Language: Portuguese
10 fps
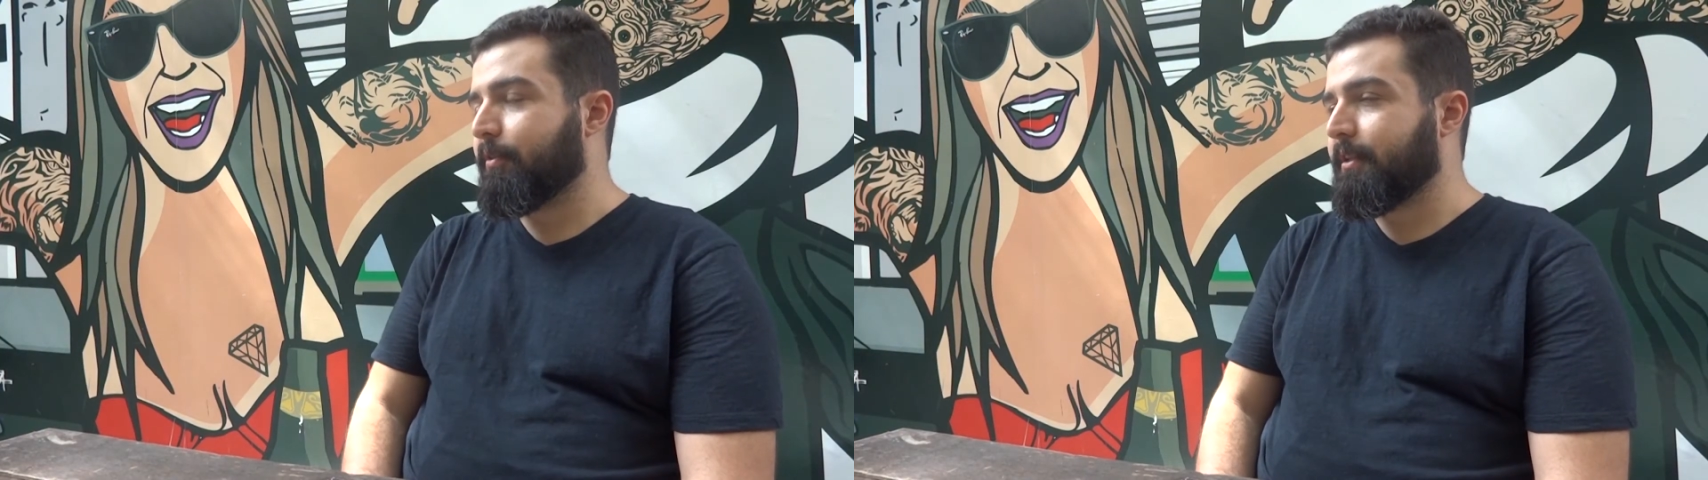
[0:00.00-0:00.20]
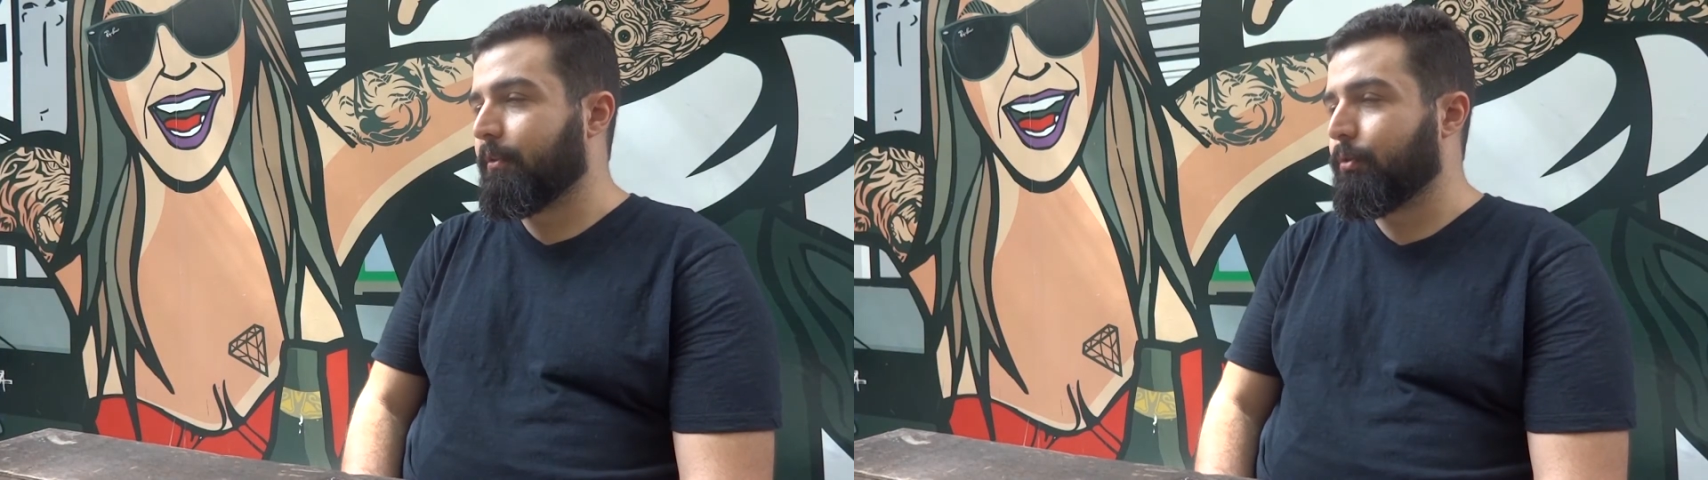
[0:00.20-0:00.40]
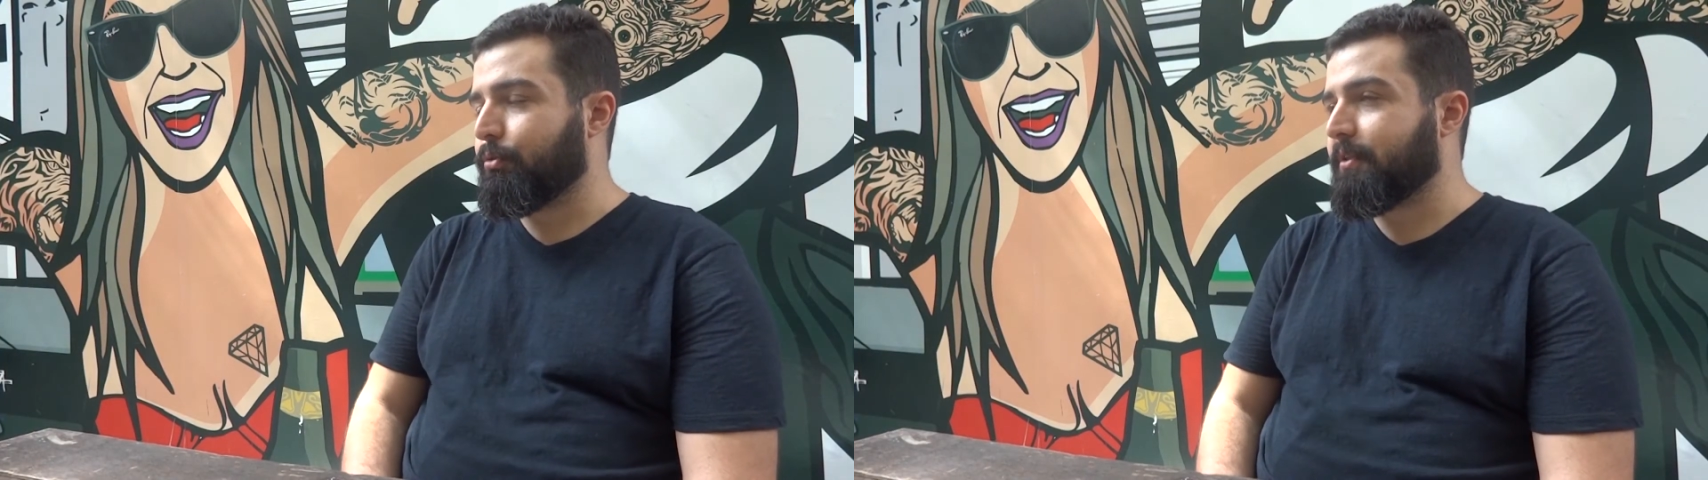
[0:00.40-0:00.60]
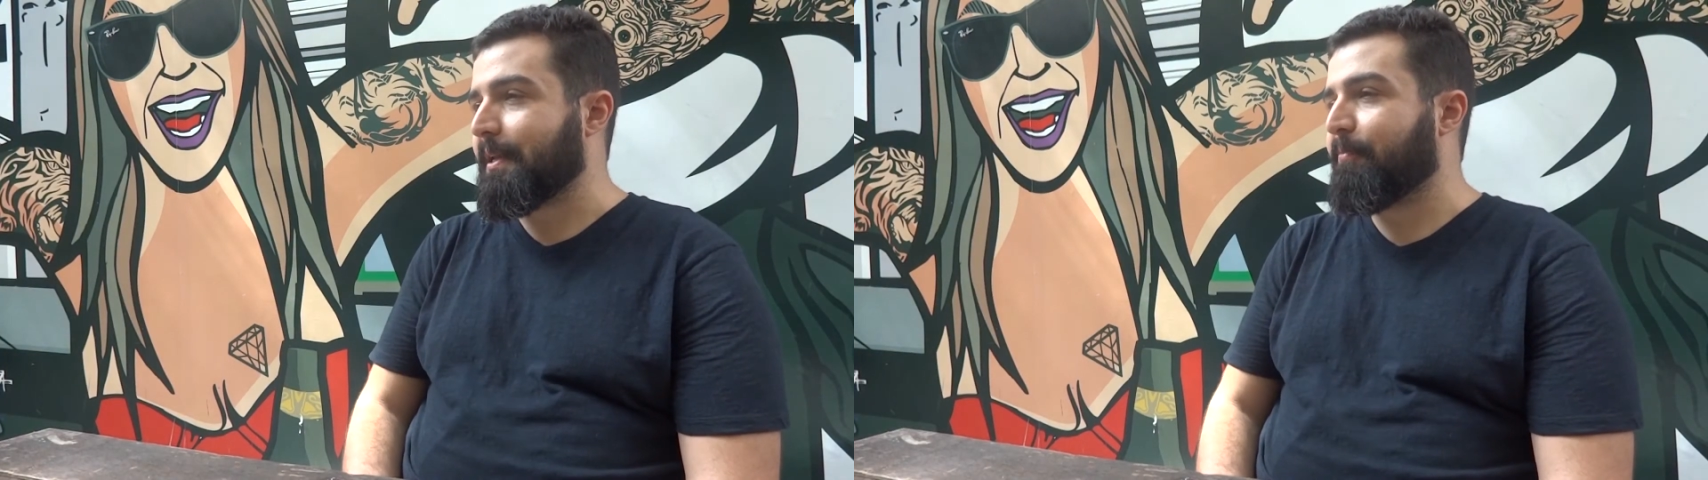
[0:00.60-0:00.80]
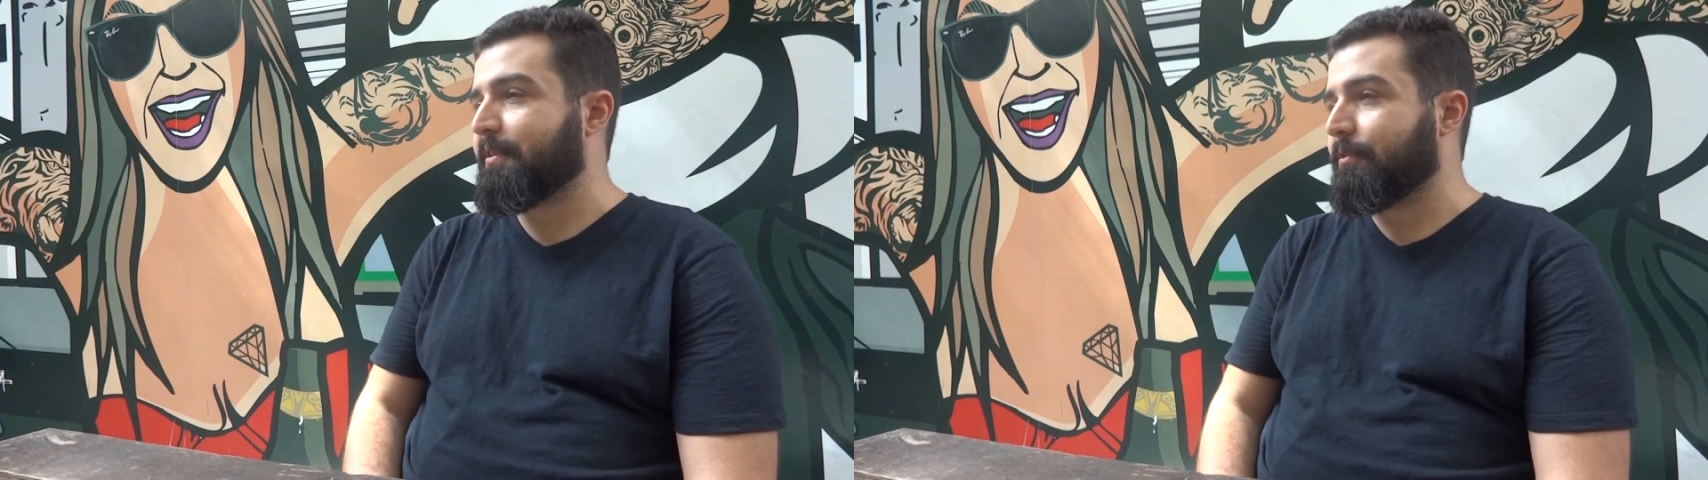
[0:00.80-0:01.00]
você tem duas coisas que você
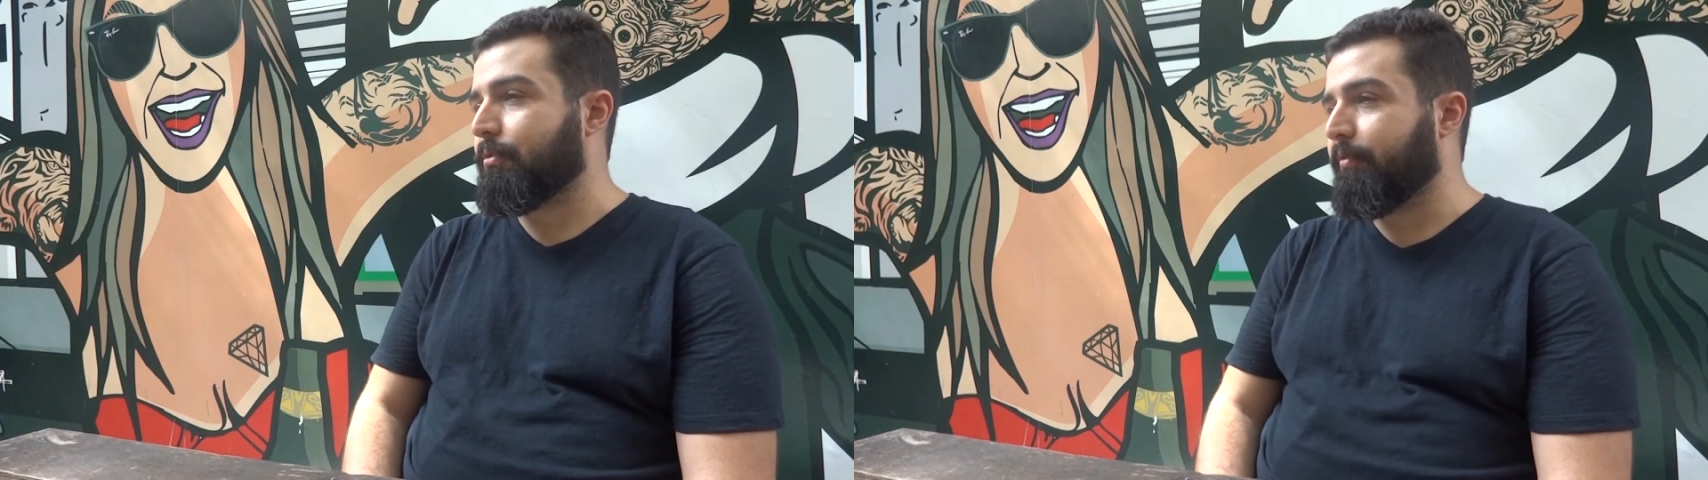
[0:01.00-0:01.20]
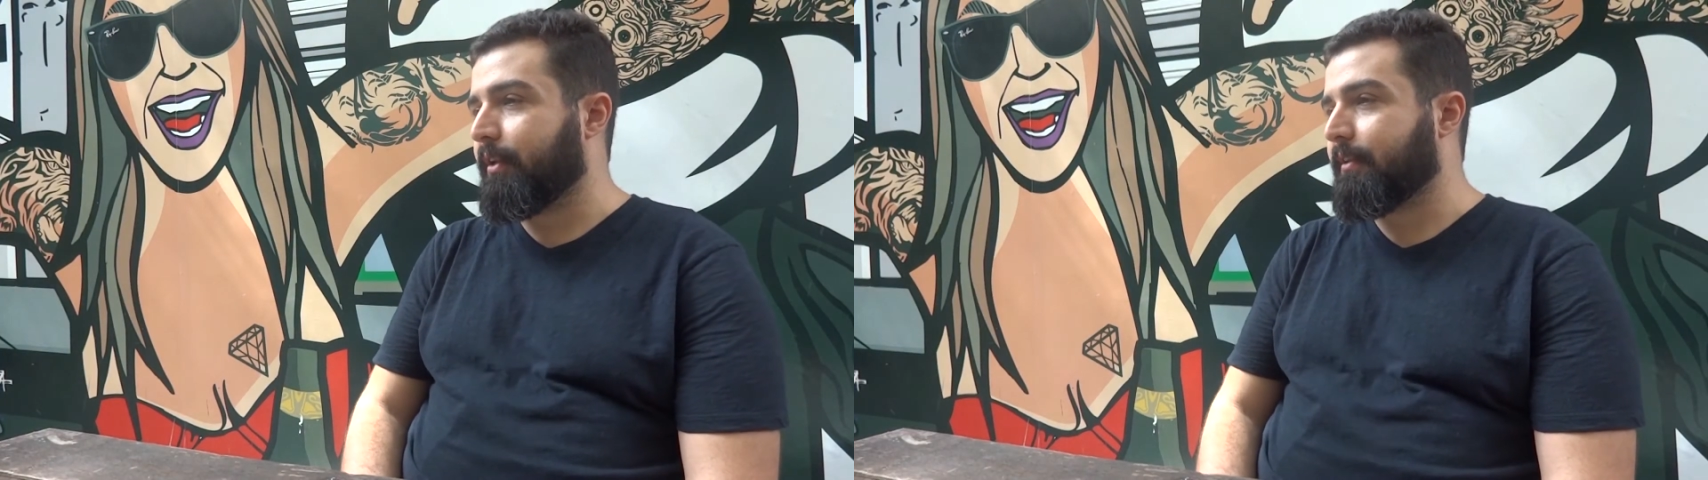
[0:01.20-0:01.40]
sabe fazer na sua vida.